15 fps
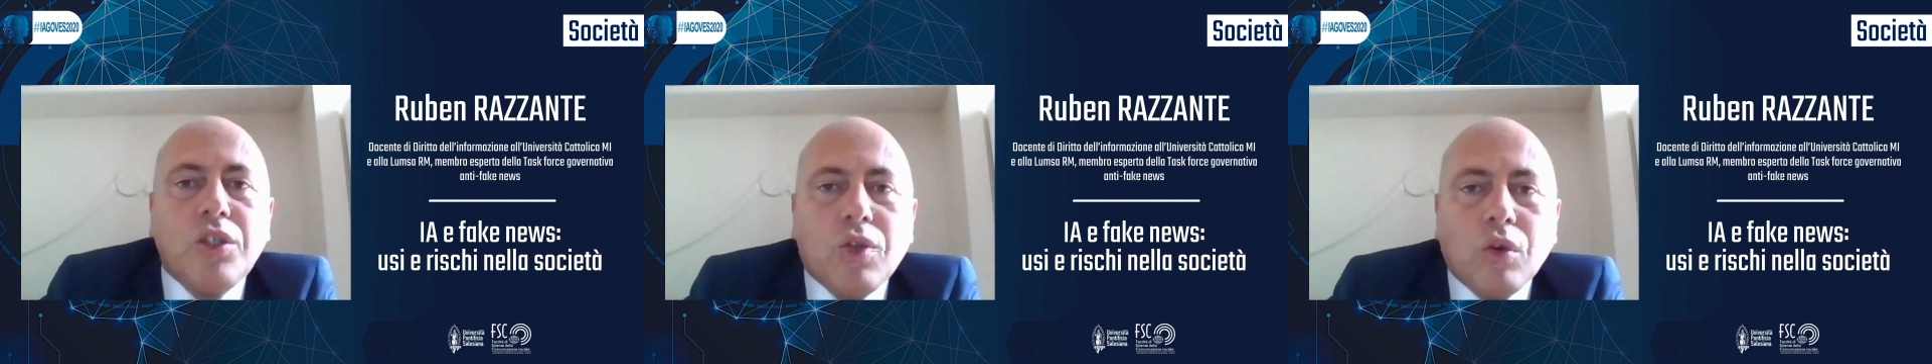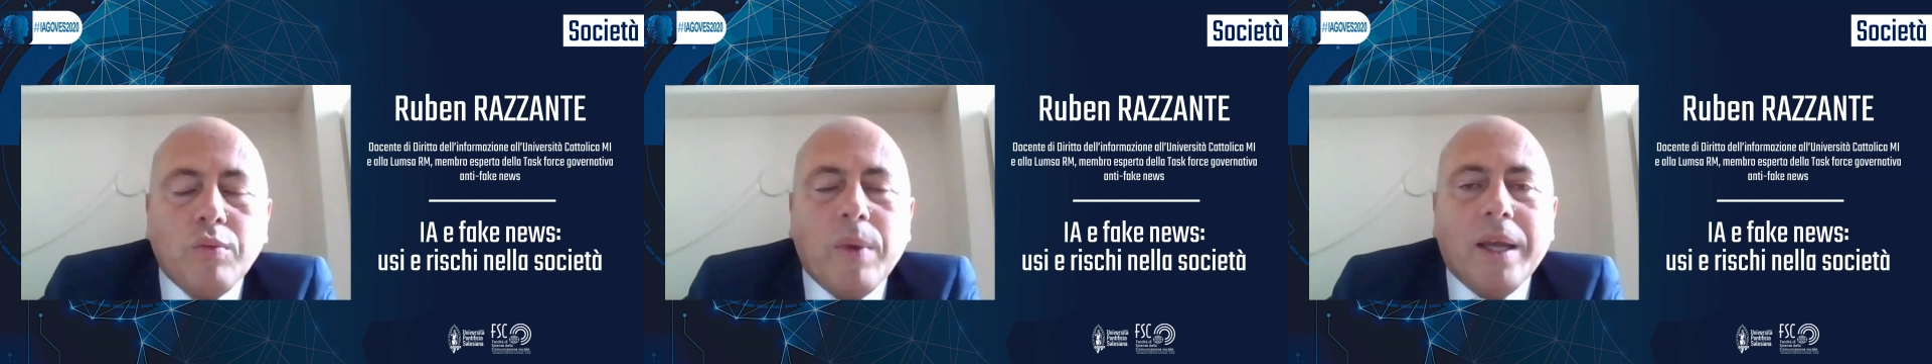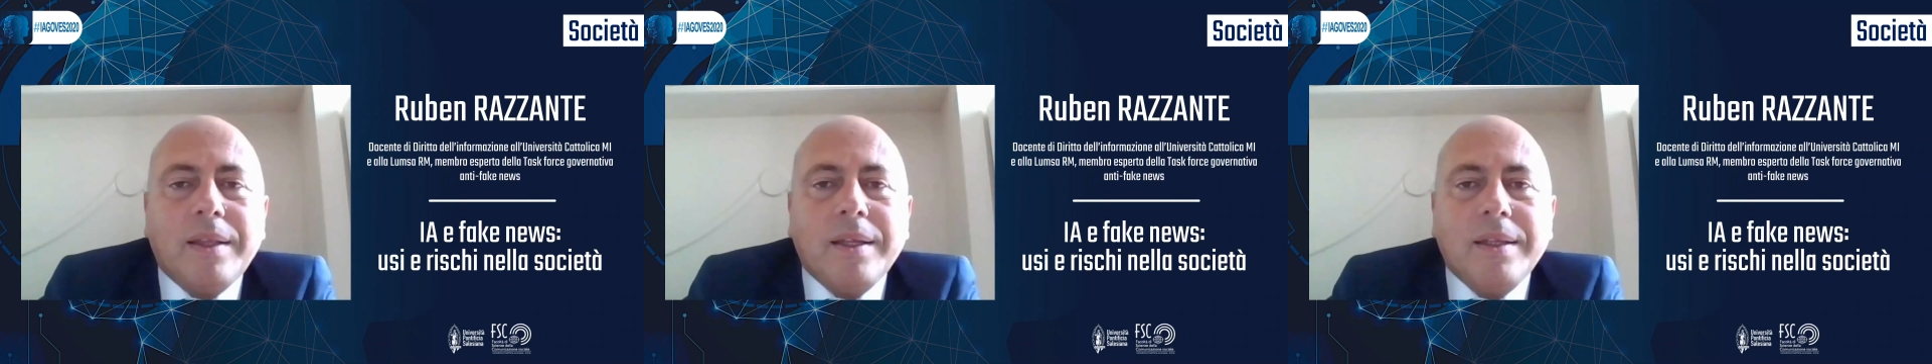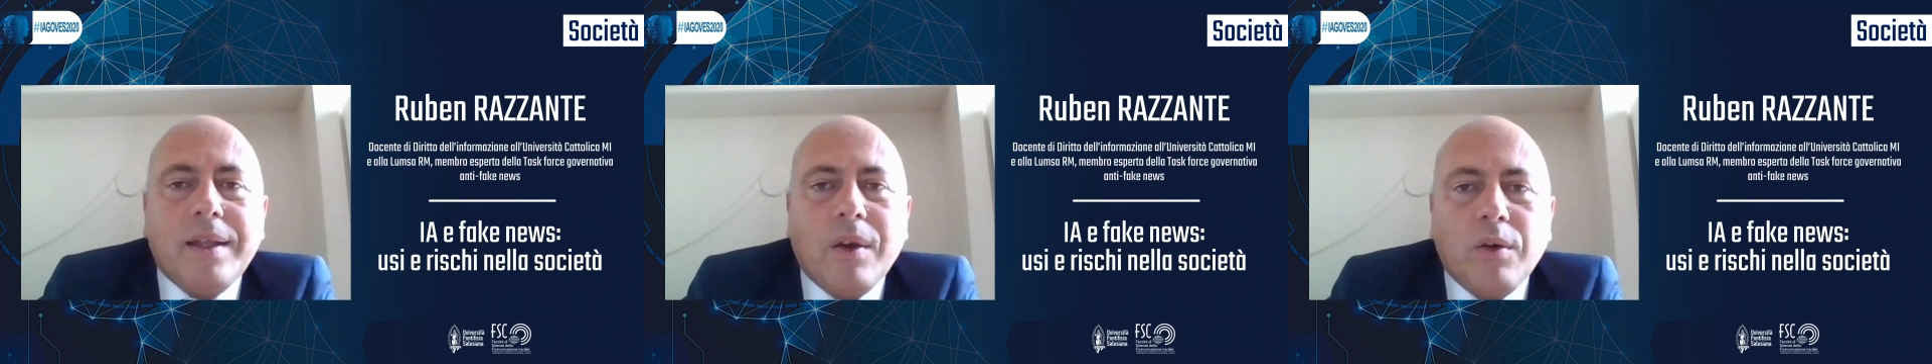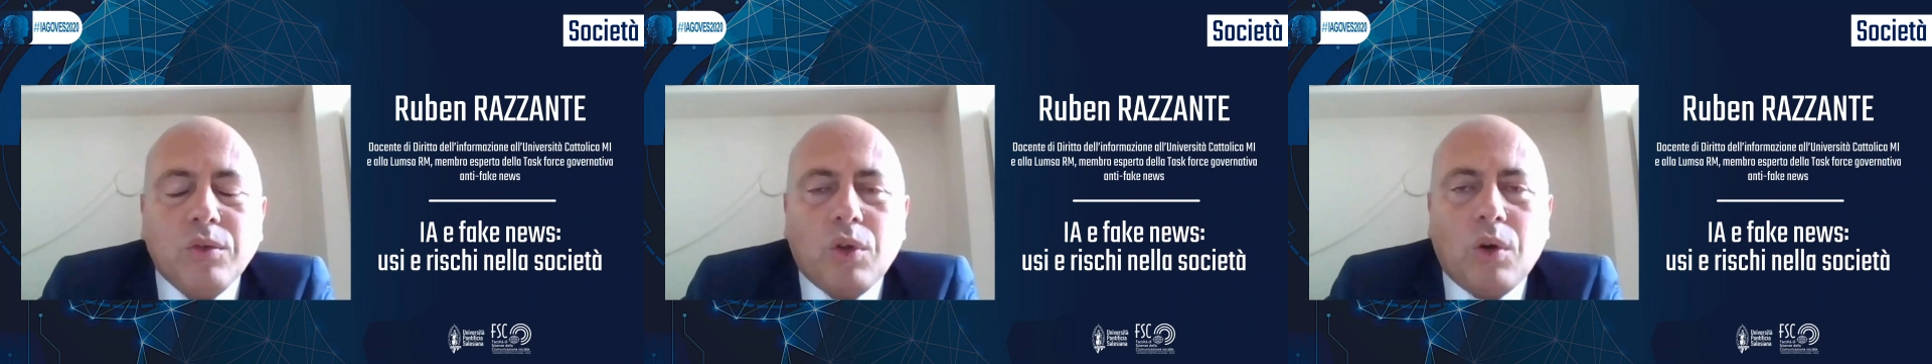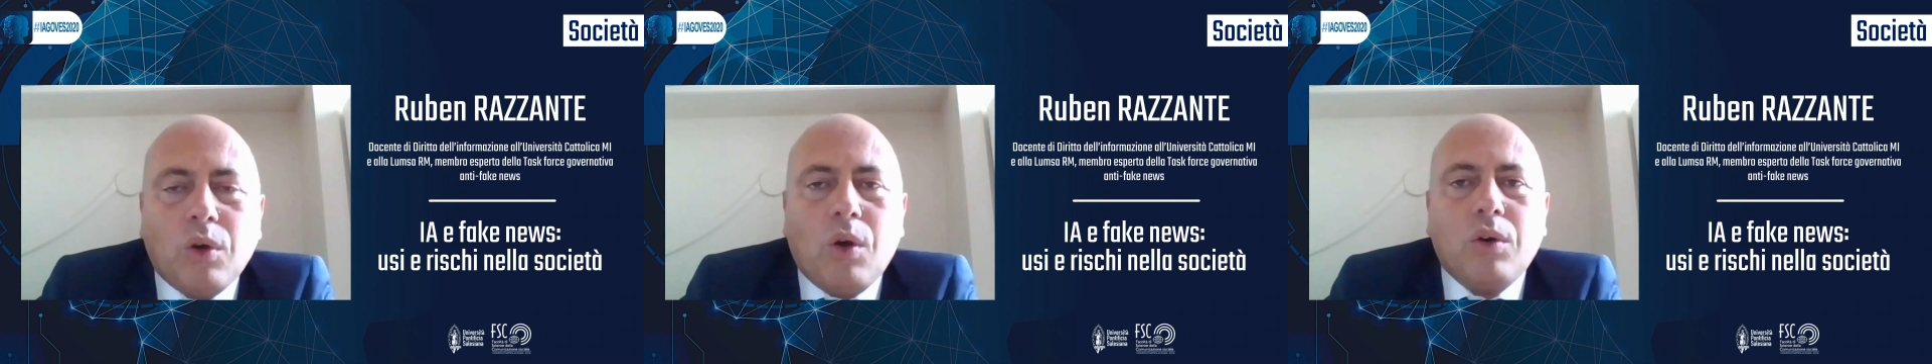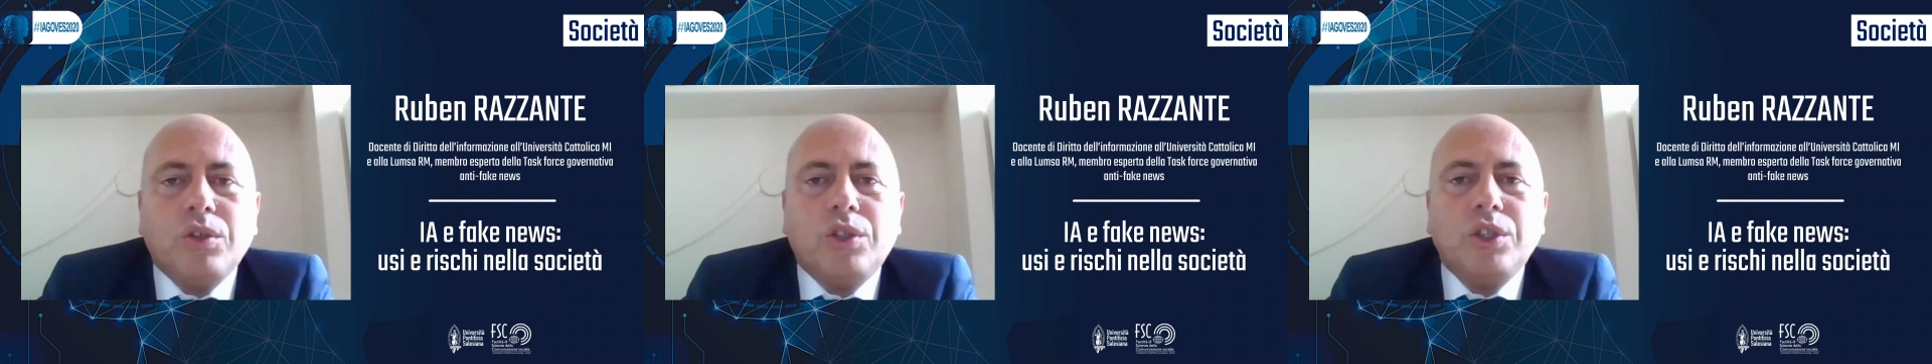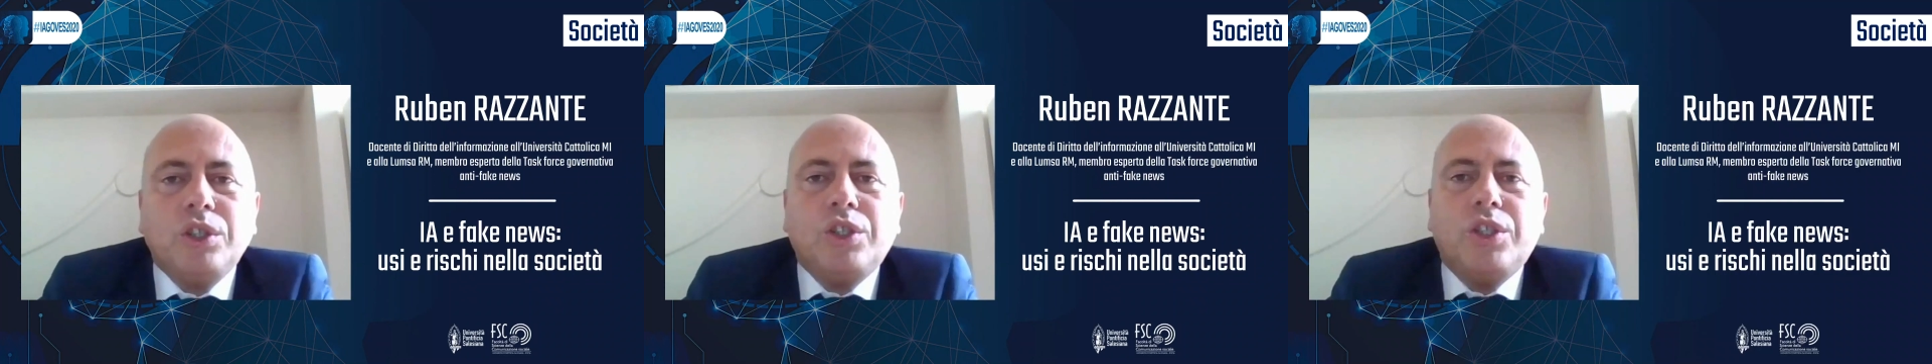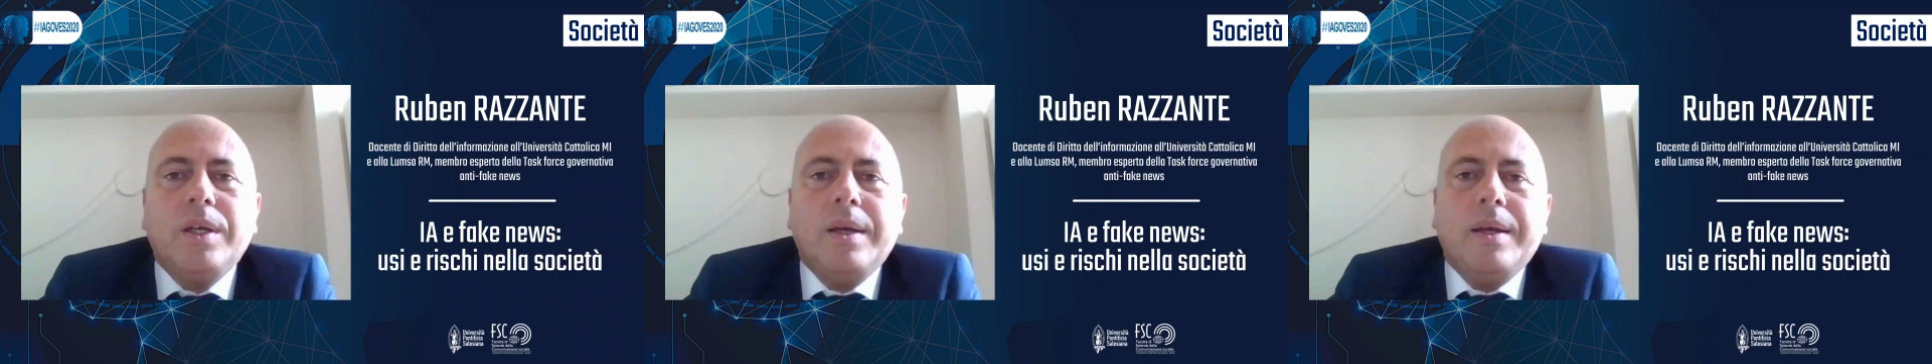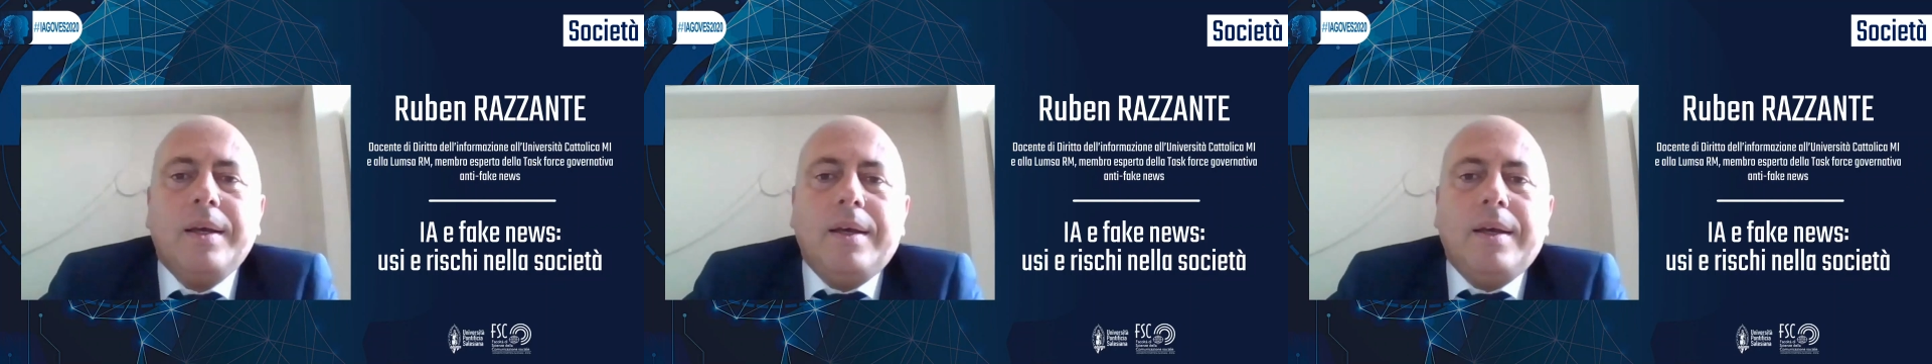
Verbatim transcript: strumenti deontologici.